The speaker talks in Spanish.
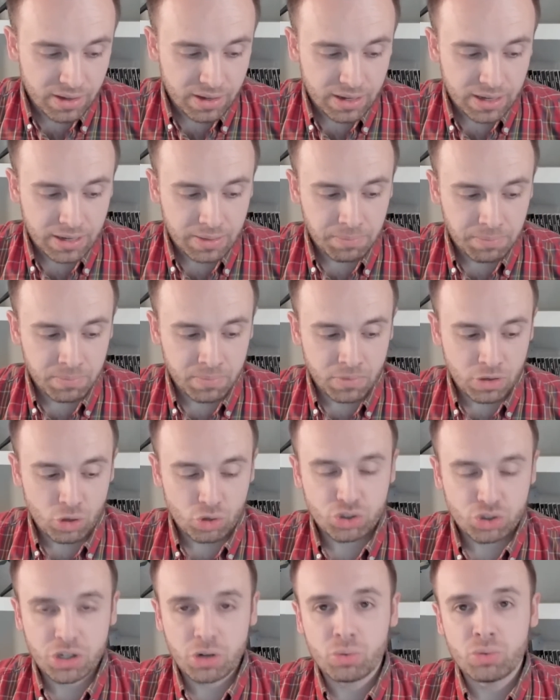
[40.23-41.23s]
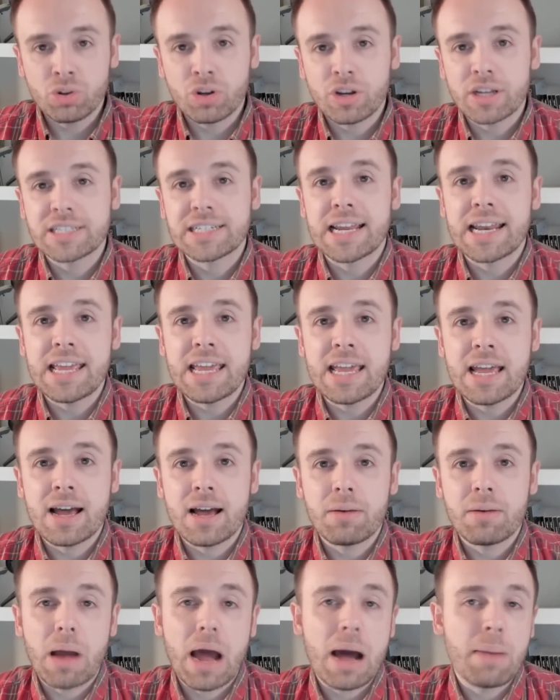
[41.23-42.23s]
Em, lo segundo que
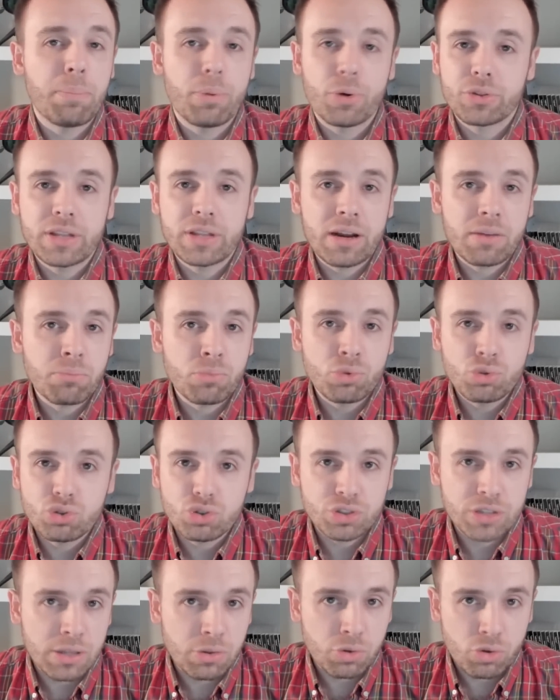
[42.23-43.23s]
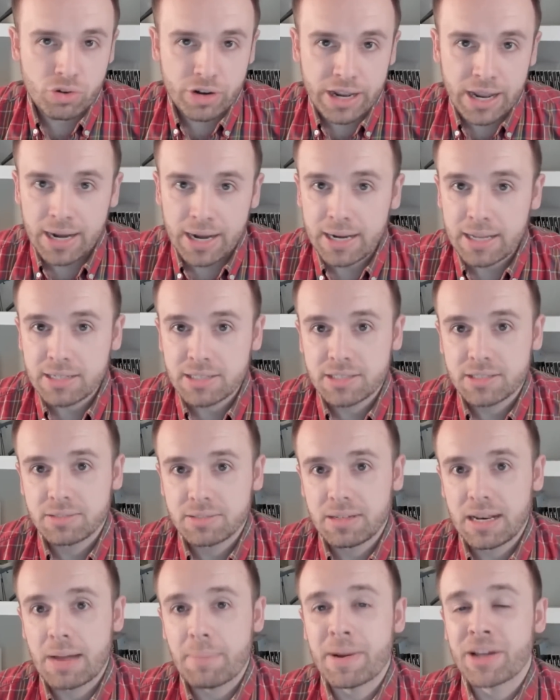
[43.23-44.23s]
sería aportar muchos datos reales,
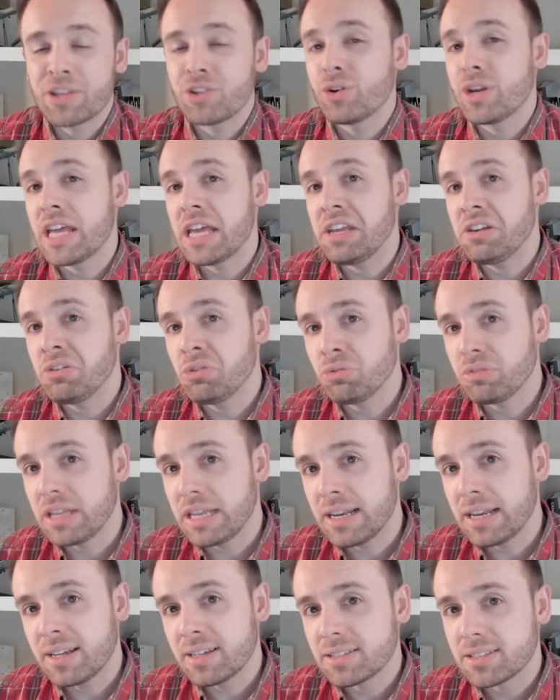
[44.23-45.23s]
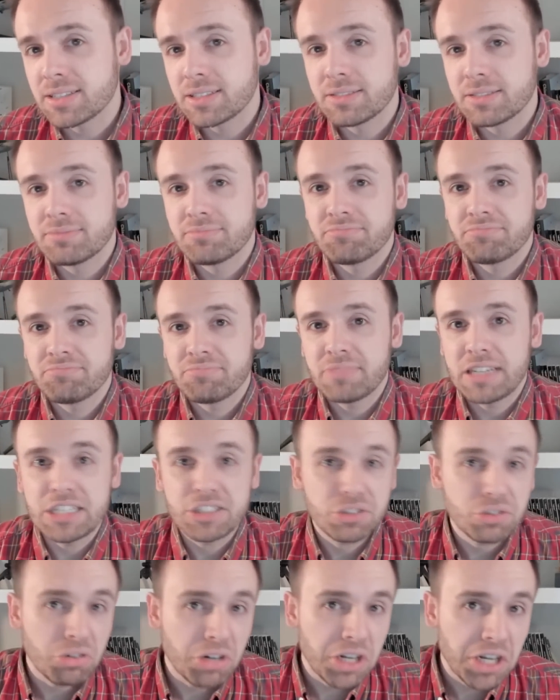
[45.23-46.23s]
la mayoría inútiles,
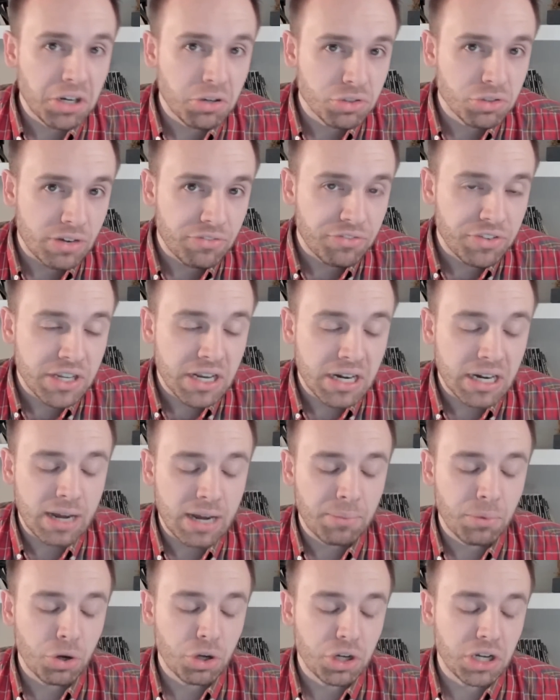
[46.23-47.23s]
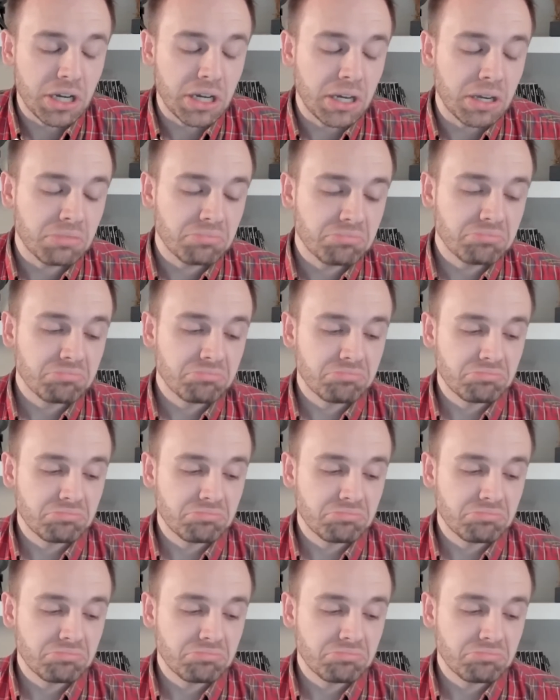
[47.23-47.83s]
históricos, al fin y al cabo, que